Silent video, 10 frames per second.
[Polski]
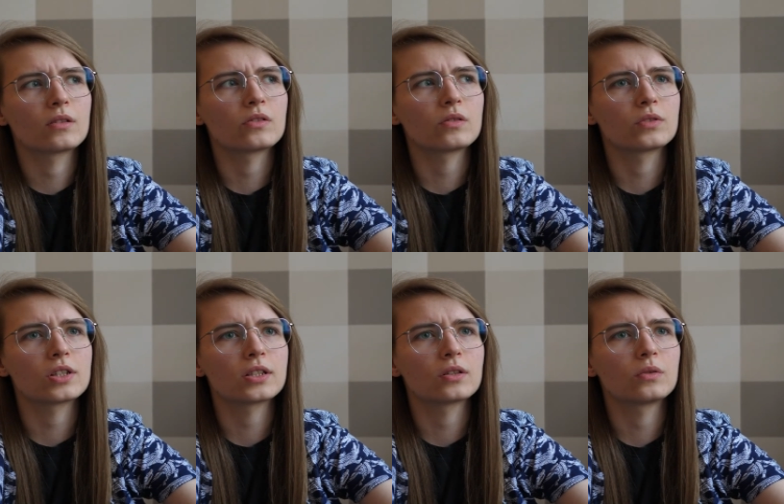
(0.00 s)
To są
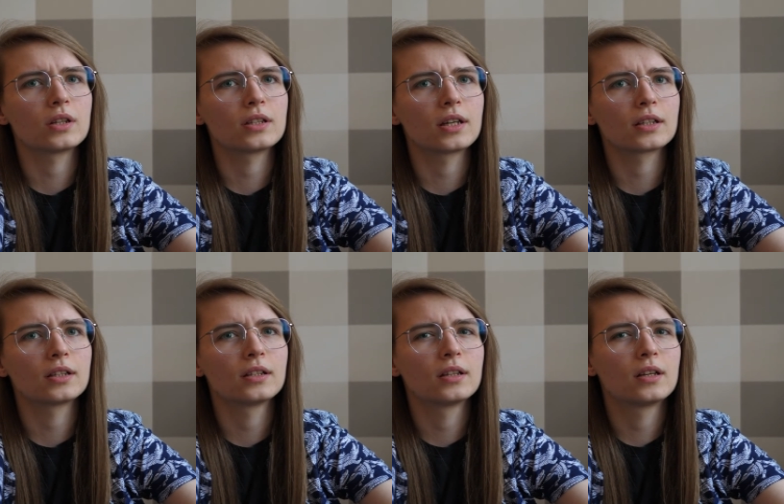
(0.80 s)
rzeczy, które
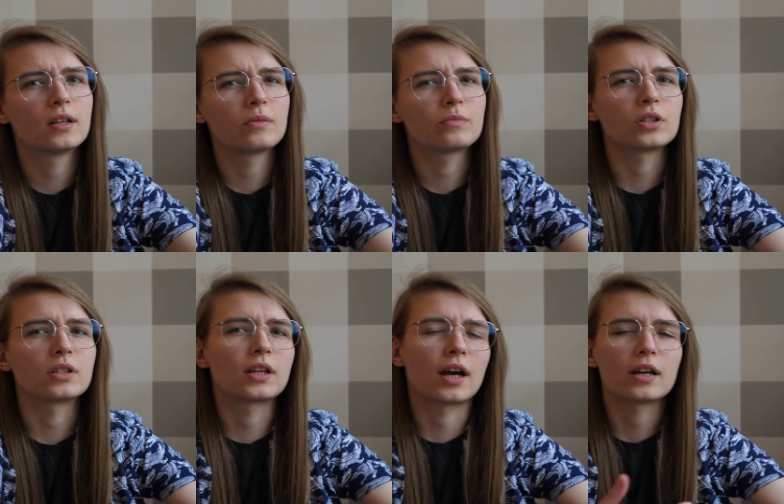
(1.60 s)
jednak
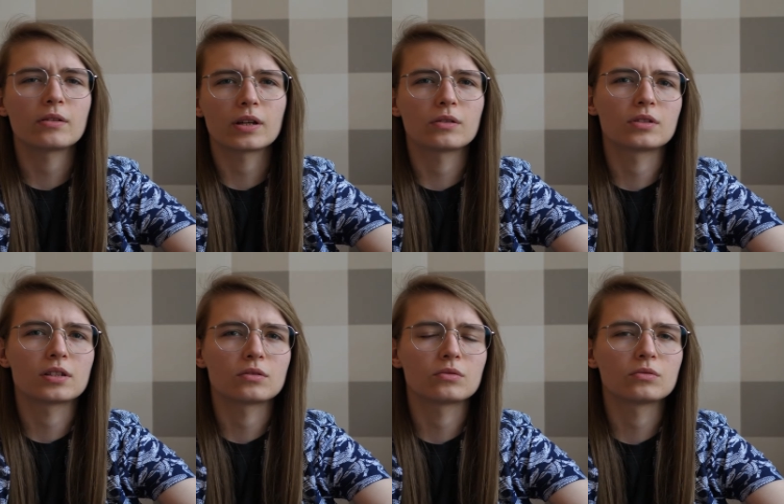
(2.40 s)
przenikają jakąś
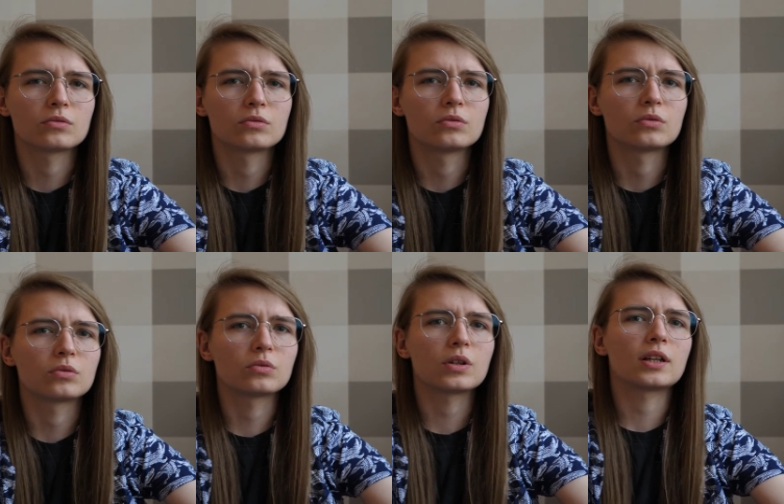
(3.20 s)
naszą
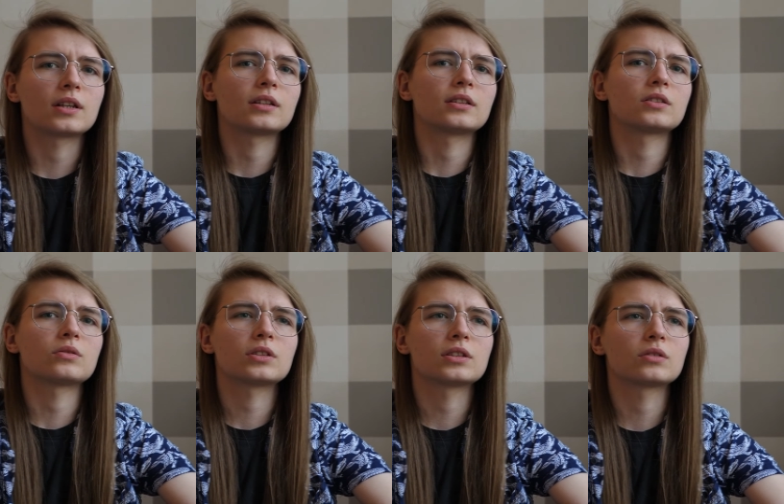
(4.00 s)
kulturę i
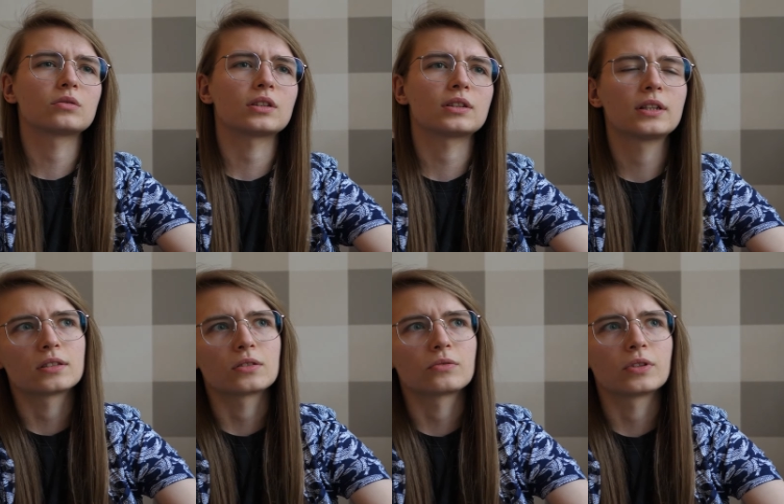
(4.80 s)
są rzeczy, które
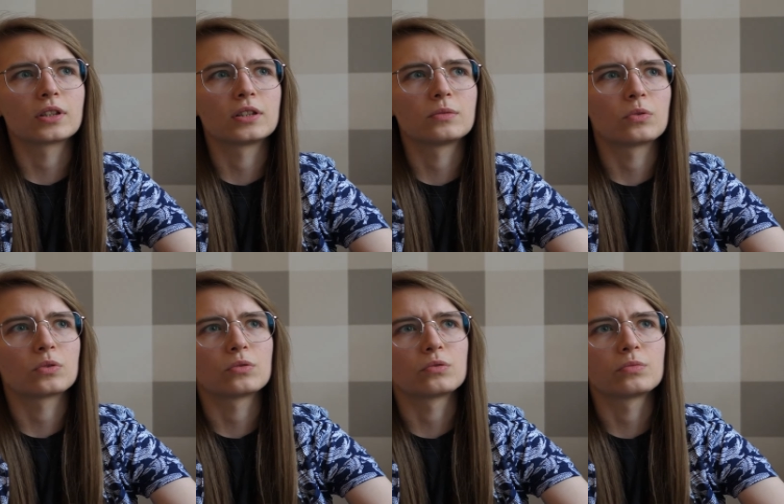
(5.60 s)
są w jakiś
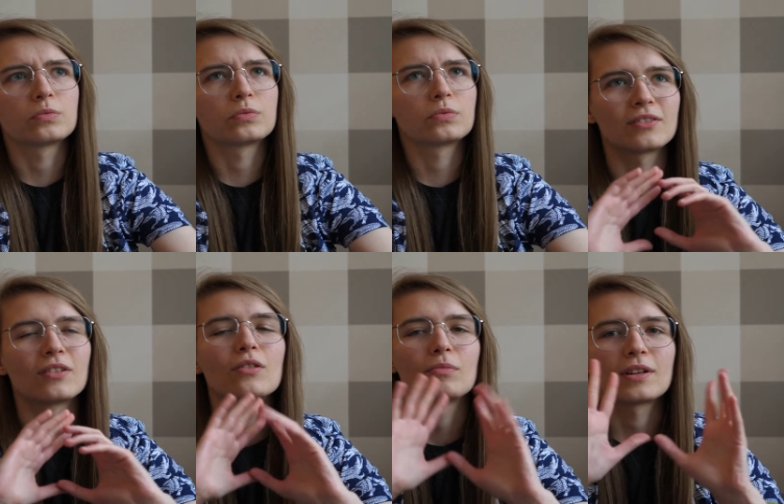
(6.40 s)
sposób
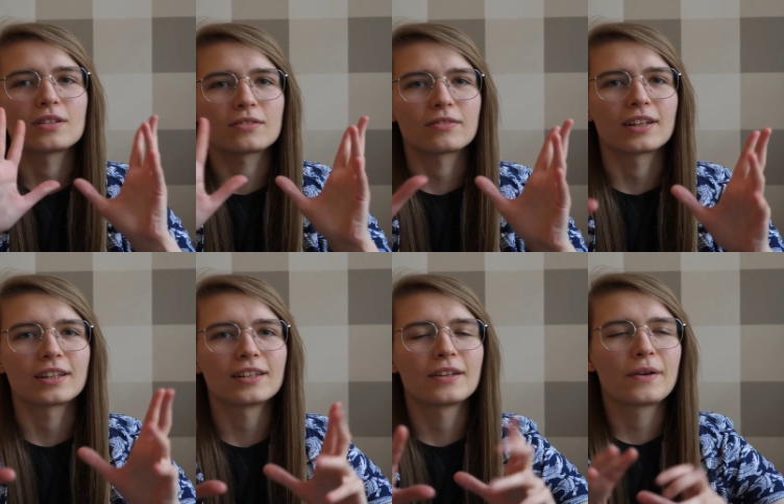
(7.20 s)

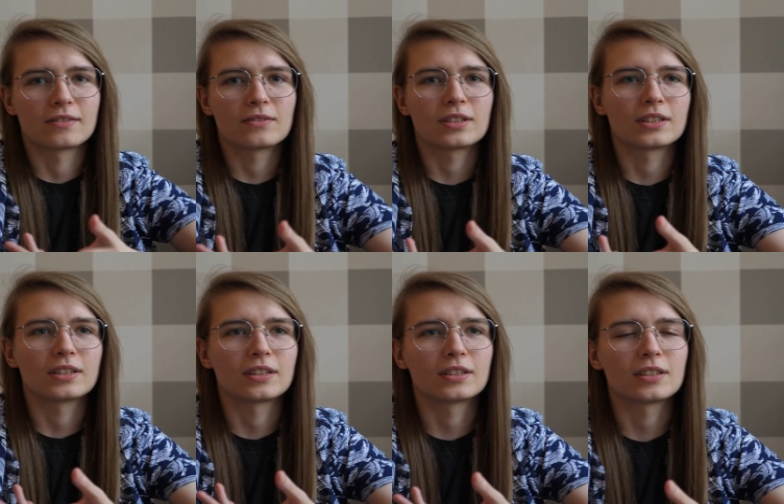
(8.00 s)
normalizowane. W
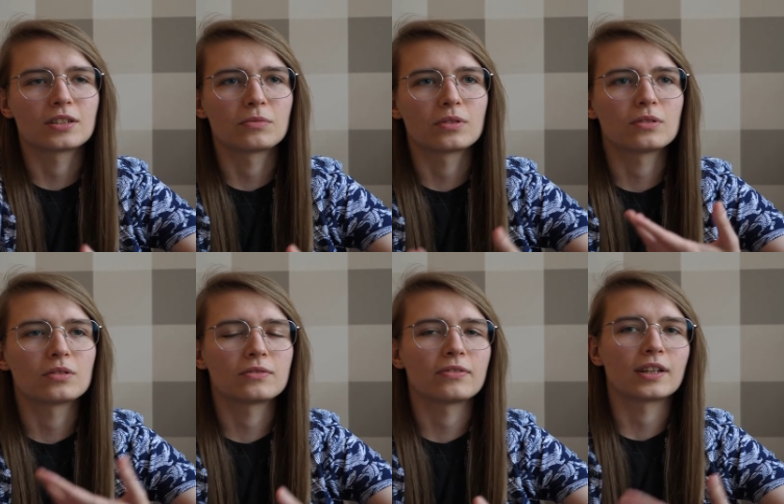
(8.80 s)
sensie jesteśmy
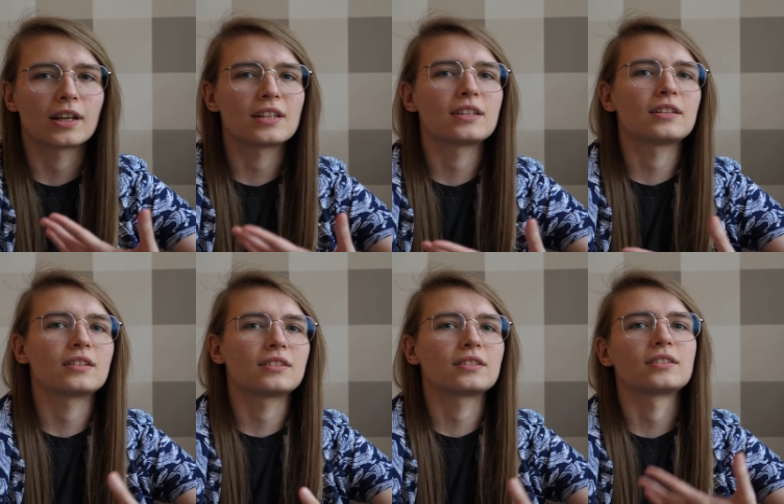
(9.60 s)

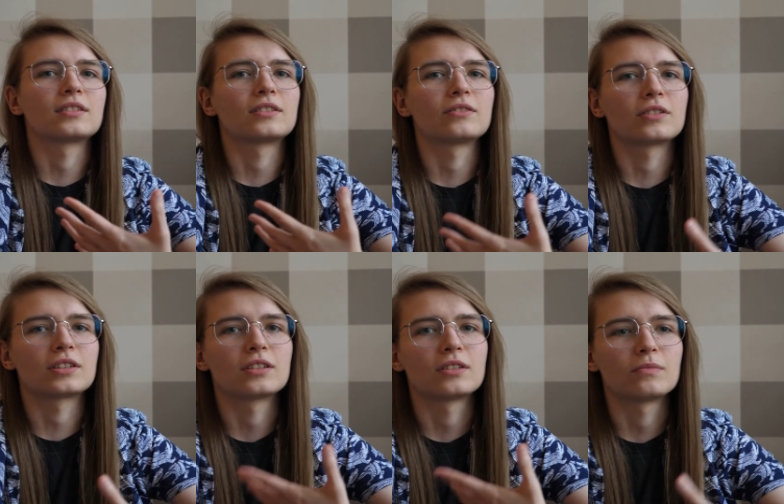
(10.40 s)
oswajani z
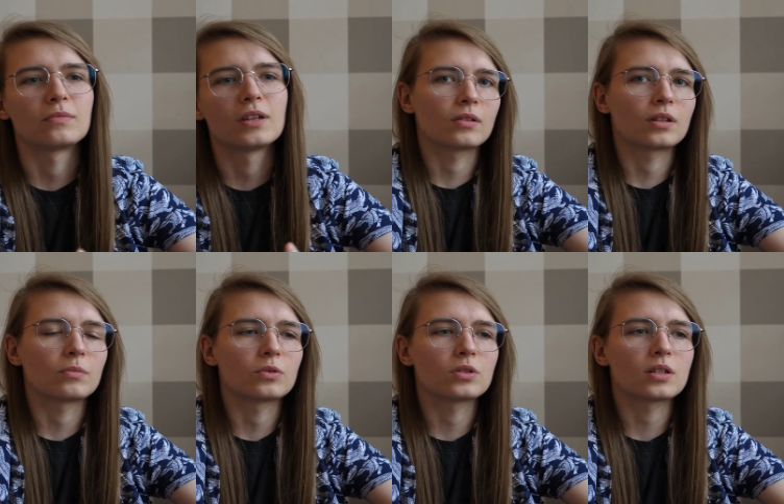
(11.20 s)
właśnie tym od
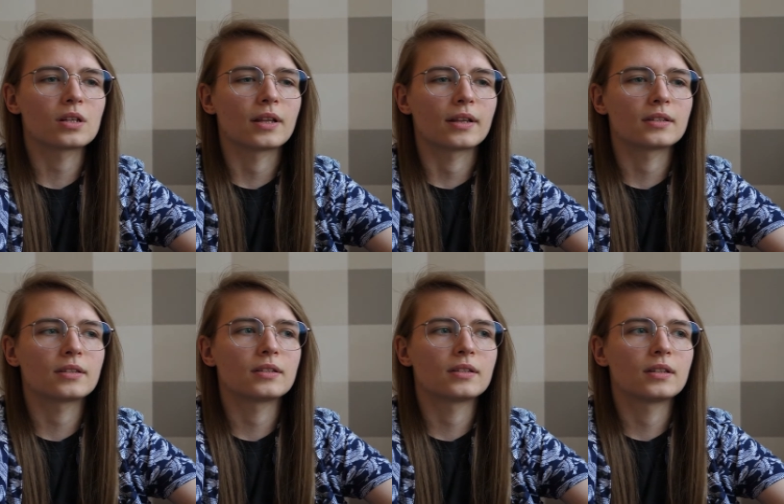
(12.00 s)
najmłodszych lat.